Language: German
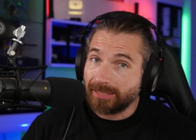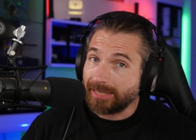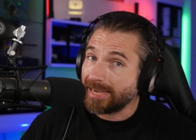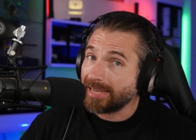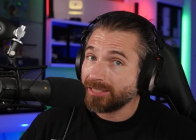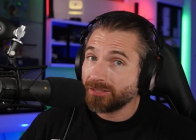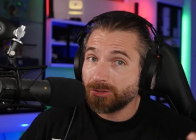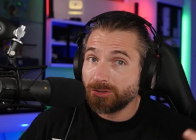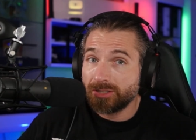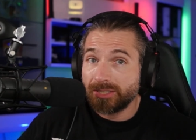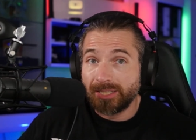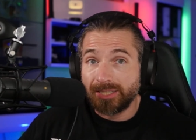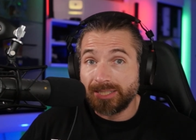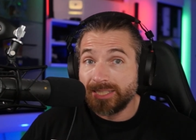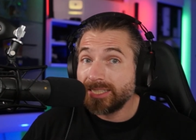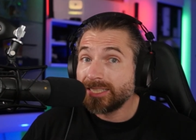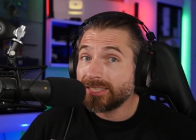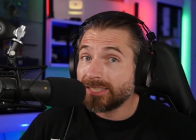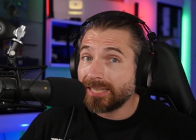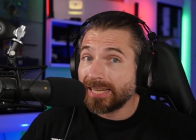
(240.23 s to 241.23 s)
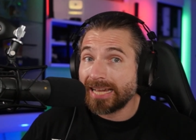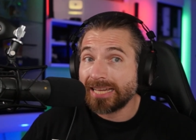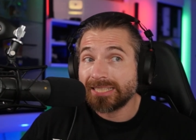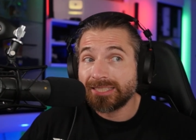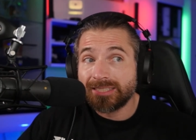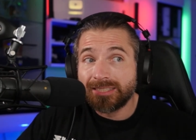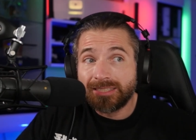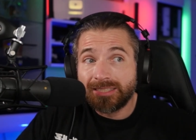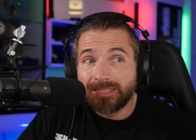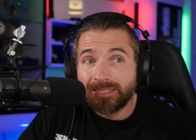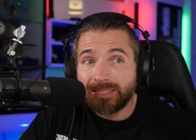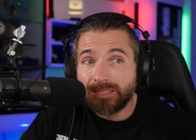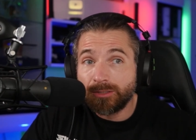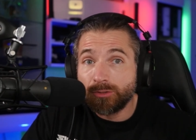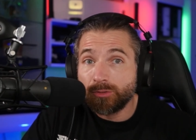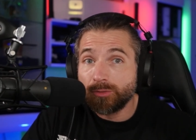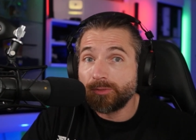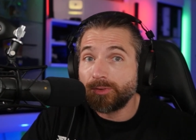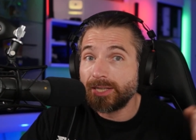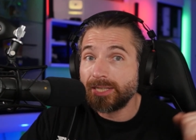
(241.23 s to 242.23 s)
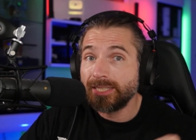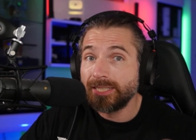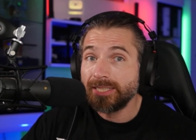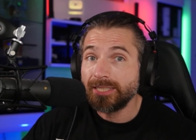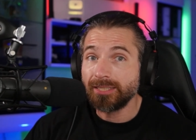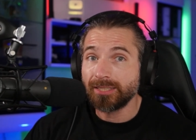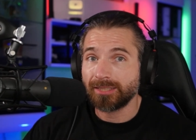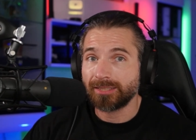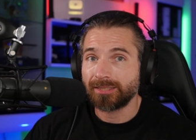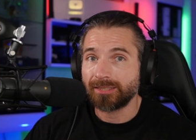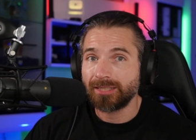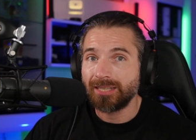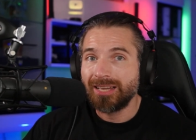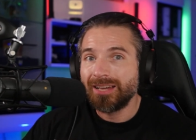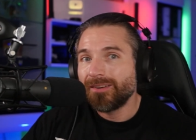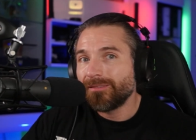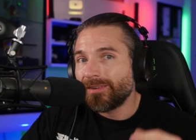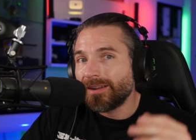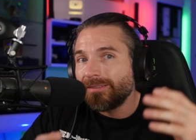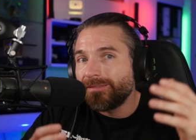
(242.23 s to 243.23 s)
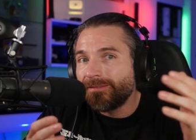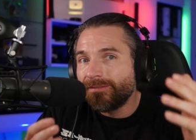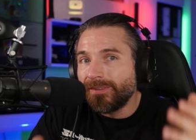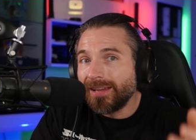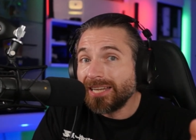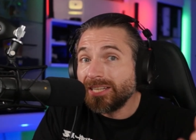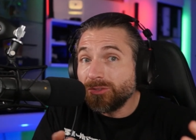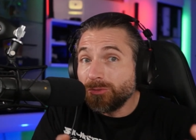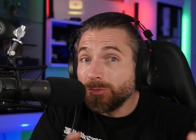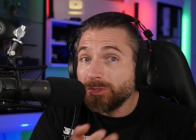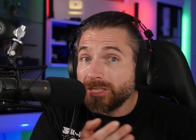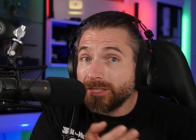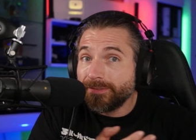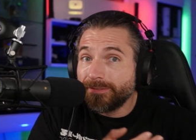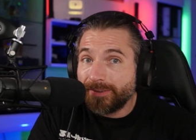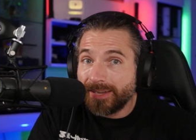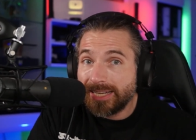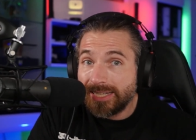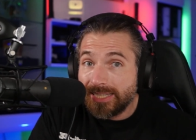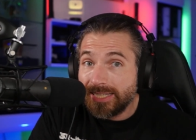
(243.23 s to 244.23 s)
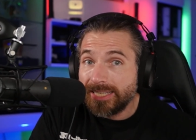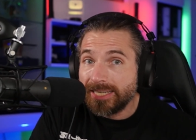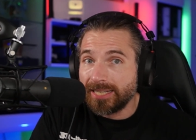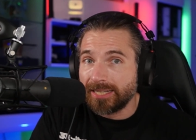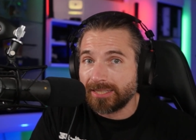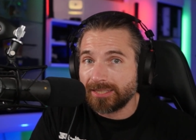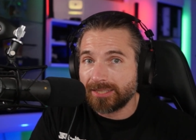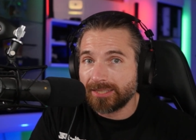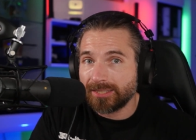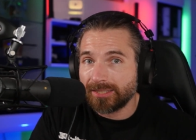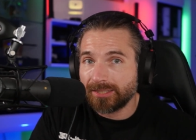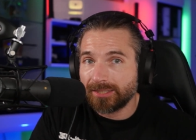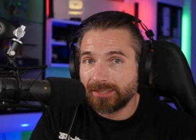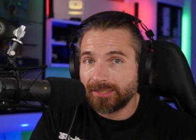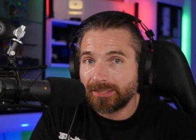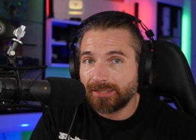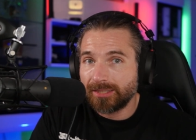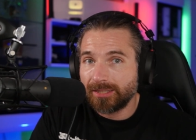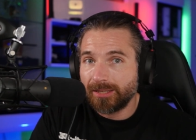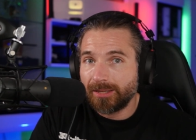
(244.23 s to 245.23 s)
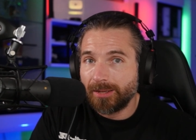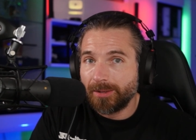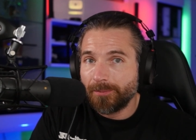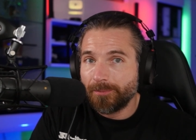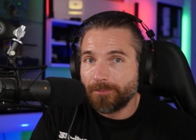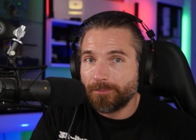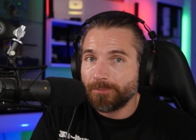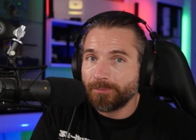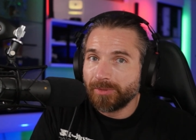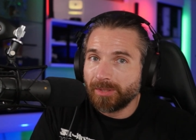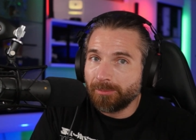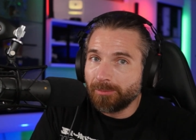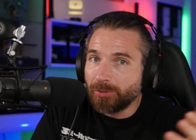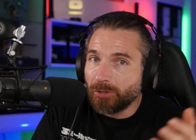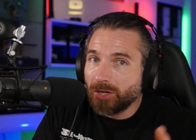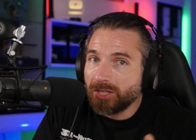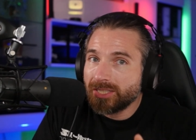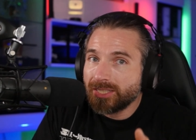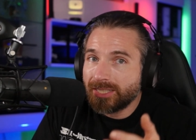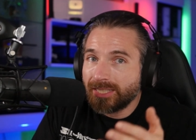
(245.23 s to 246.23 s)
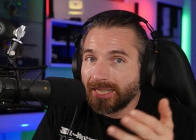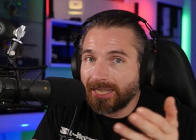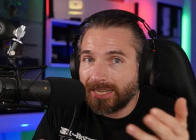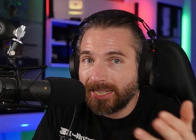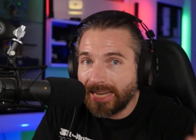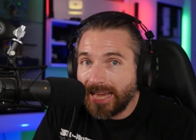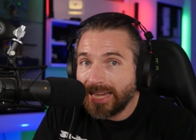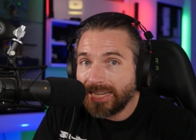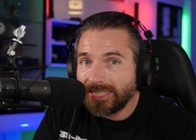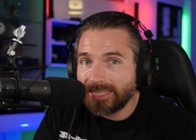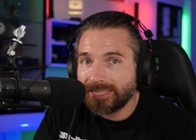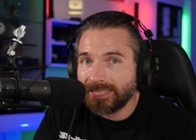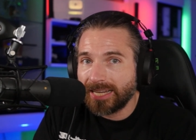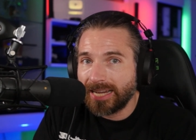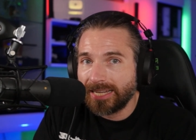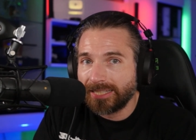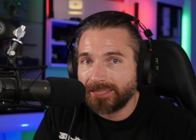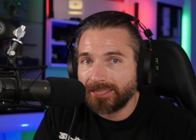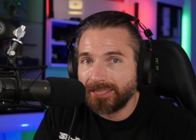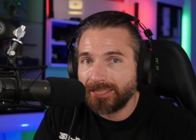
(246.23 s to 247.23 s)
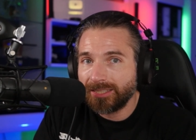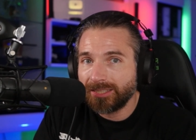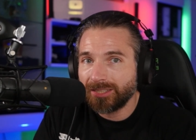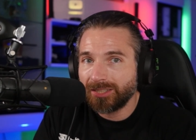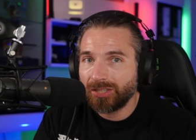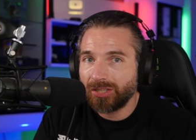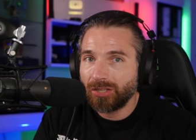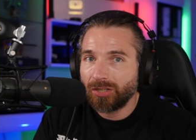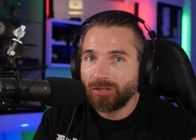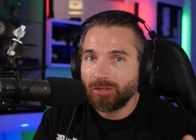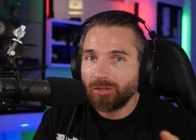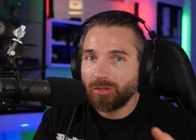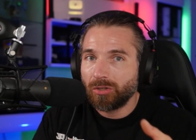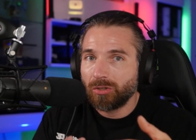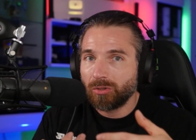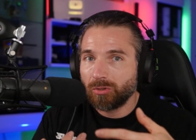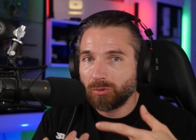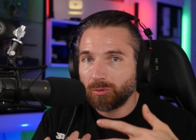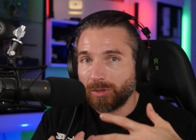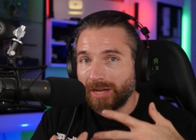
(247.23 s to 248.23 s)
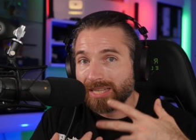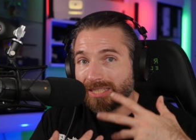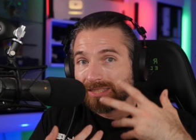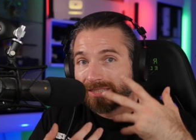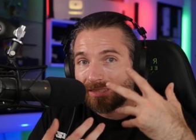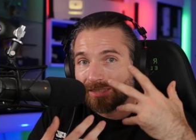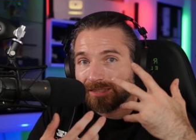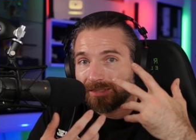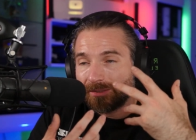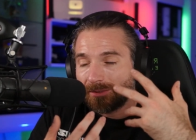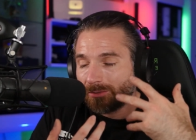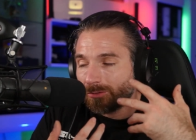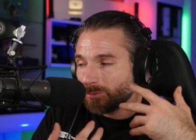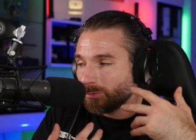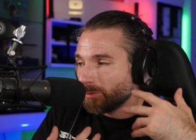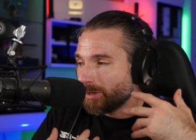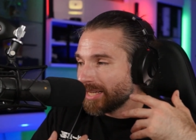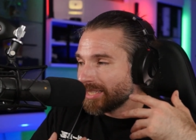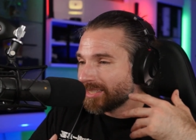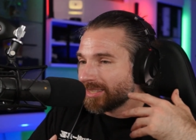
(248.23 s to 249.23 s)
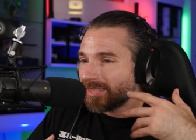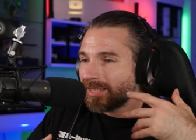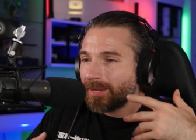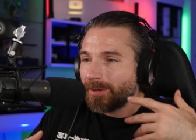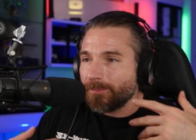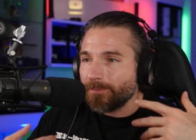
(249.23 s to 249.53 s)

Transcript: kannst du es dir nicht leisten, sie zu verlieren. Weil wenn du sie verlierst, dann bedeutet es ja gleichzeitig, du hast, du hast